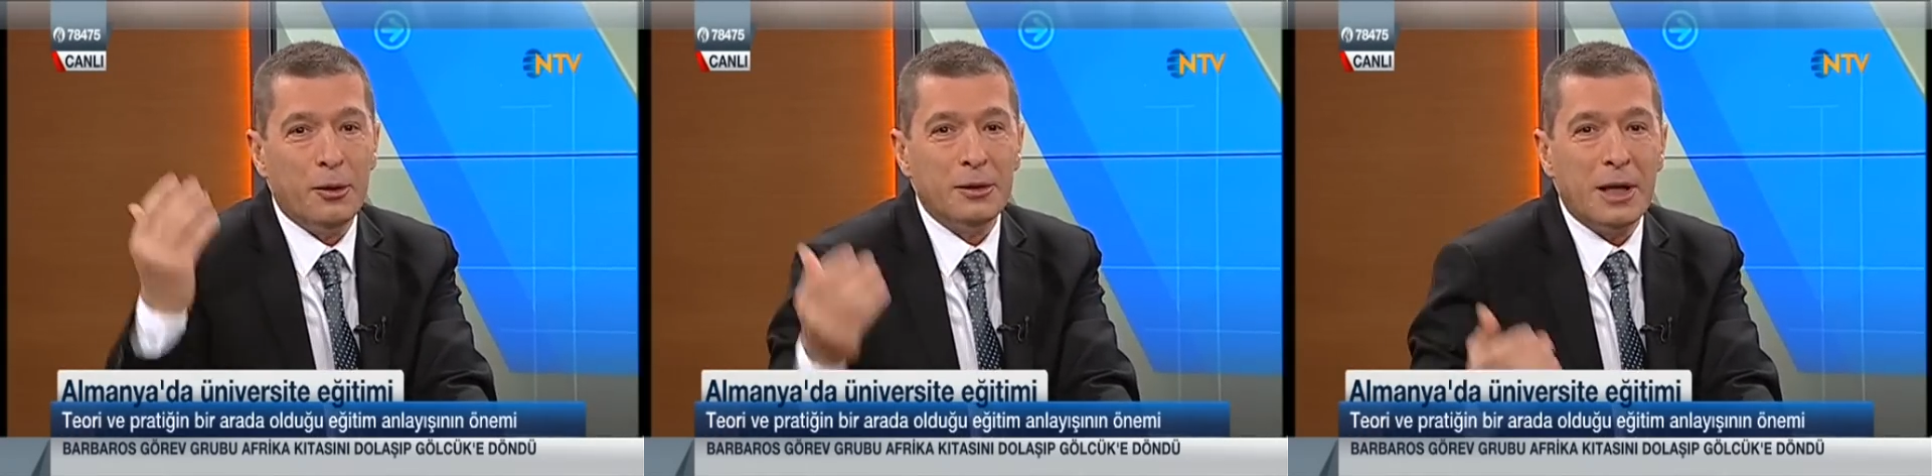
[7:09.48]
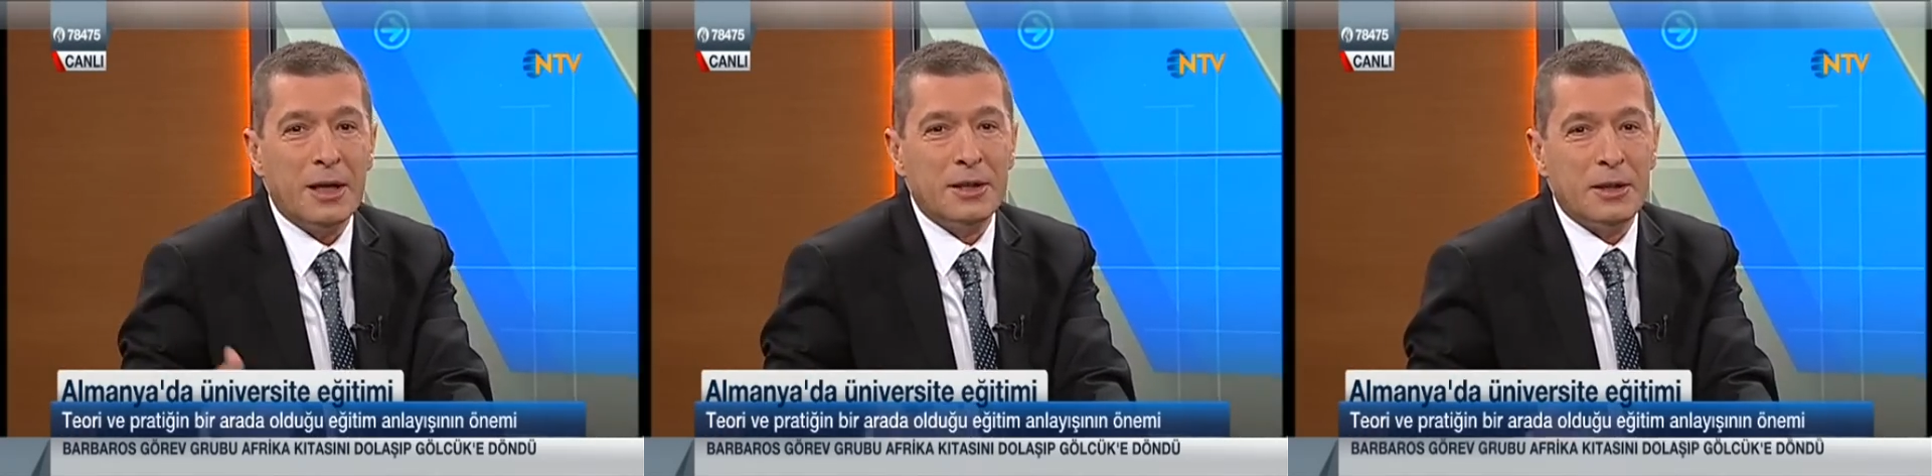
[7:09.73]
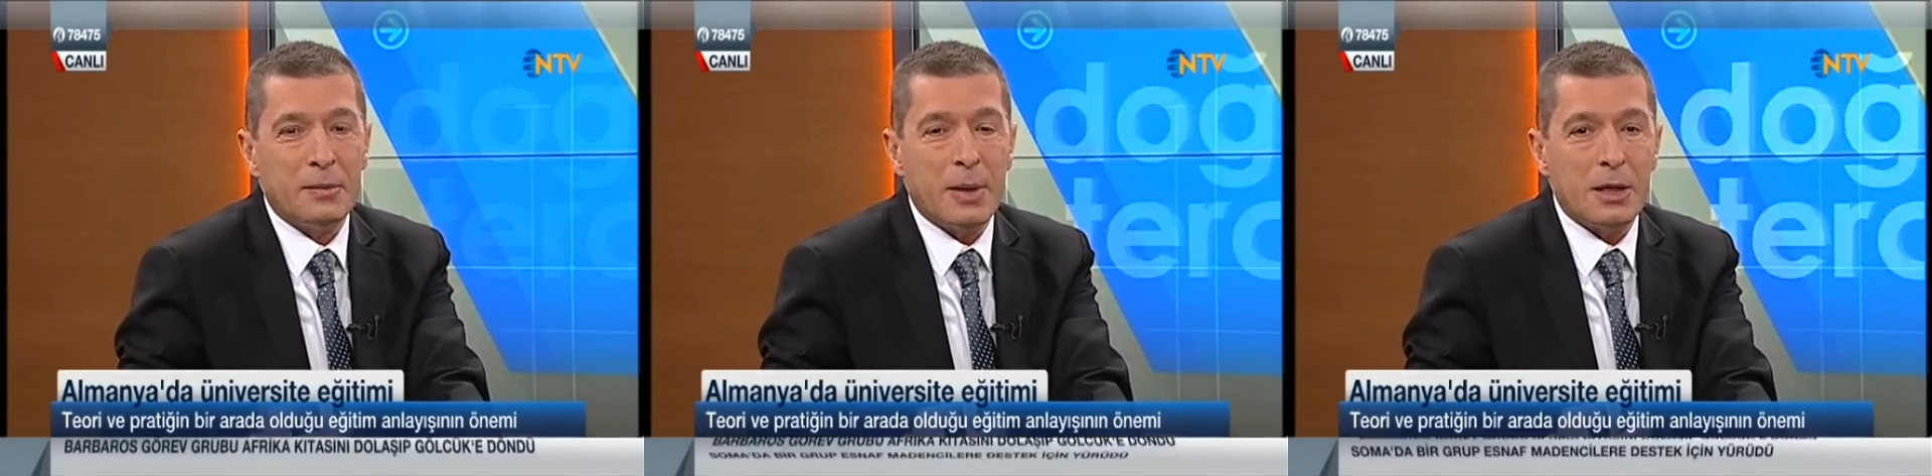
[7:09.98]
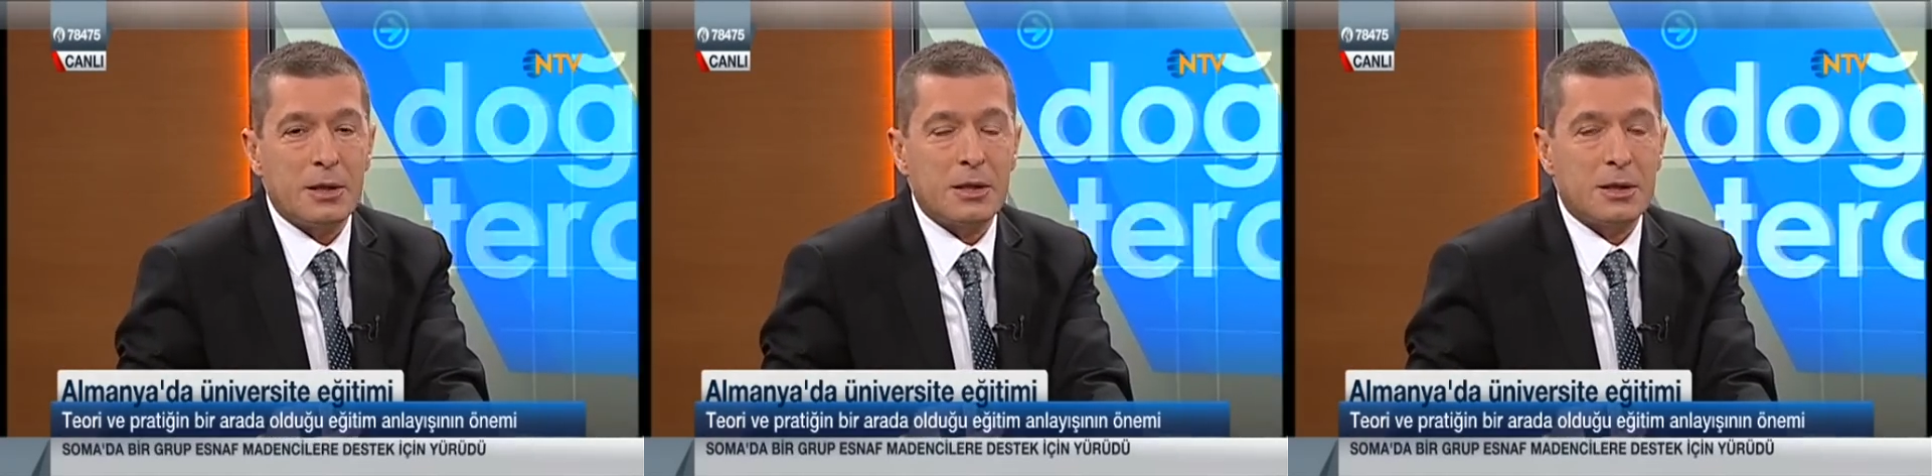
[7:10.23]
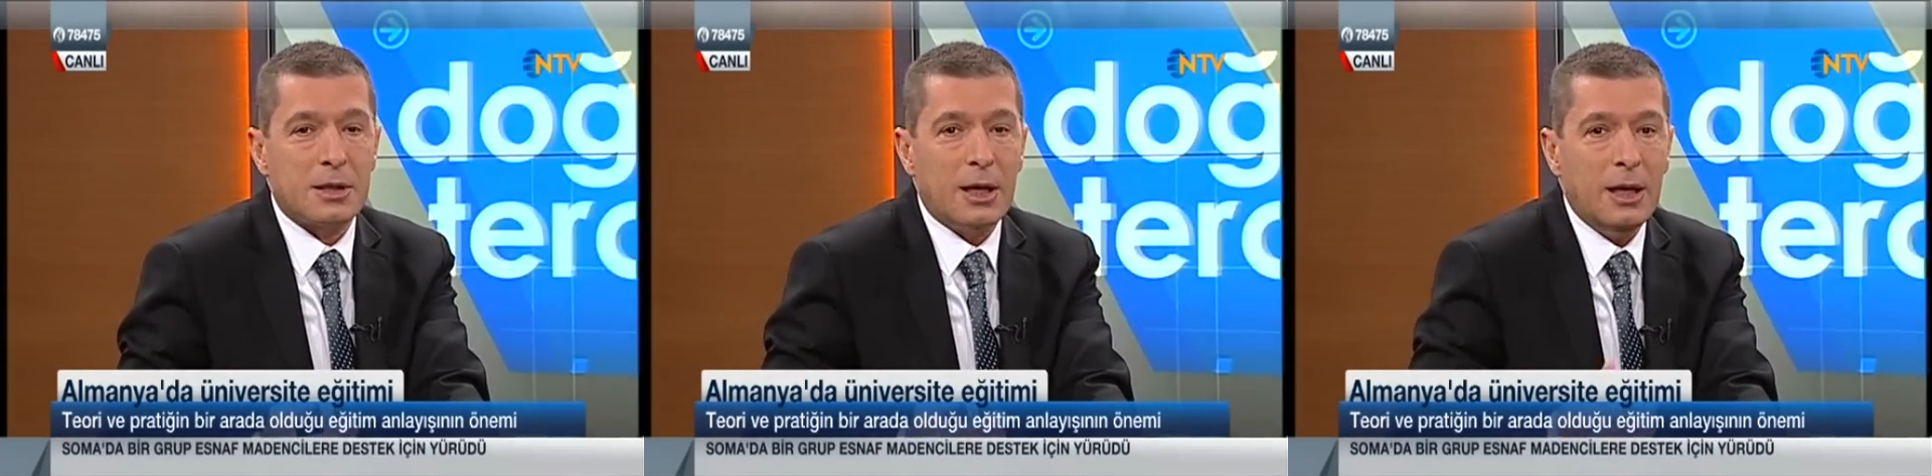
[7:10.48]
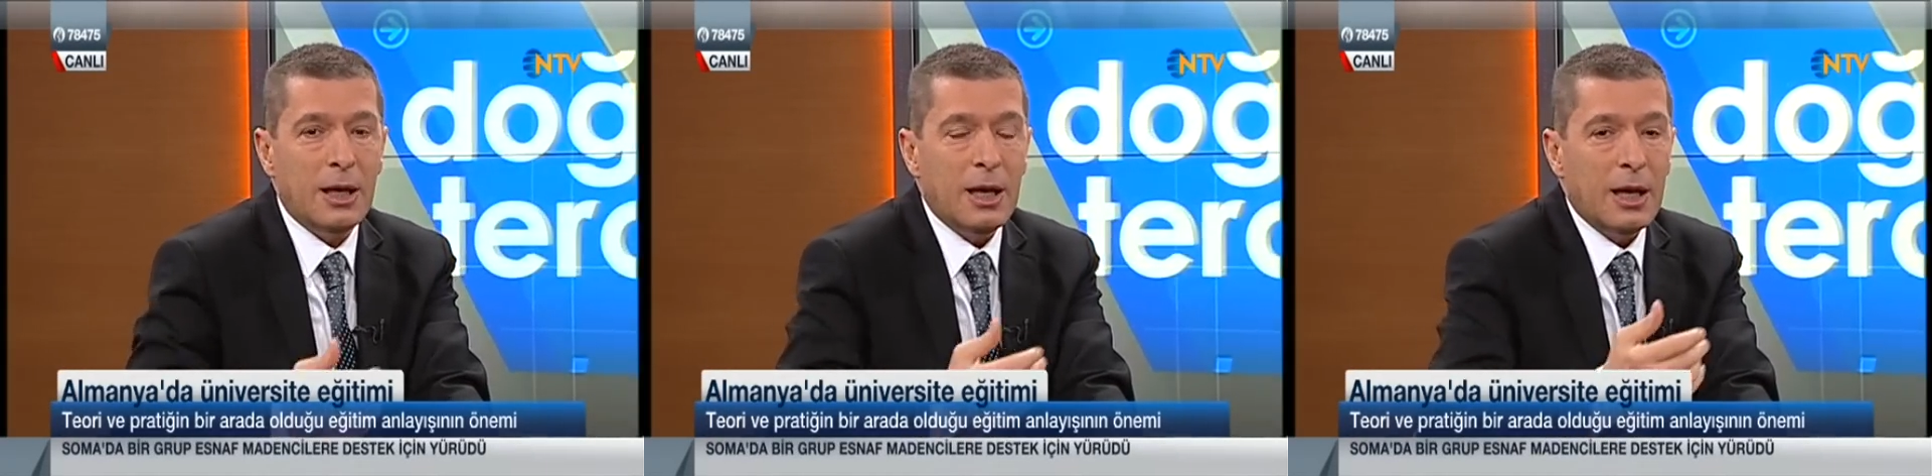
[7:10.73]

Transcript: onlar diyeyim ben size.